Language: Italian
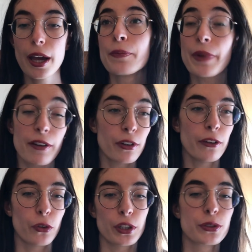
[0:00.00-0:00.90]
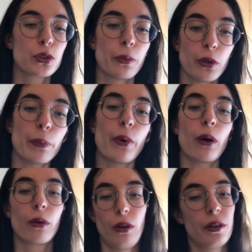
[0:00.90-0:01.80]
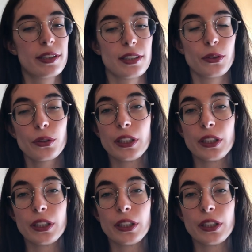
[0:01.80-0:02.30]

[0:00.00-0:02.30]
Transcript: ma volevo riassumere un po' quello che sento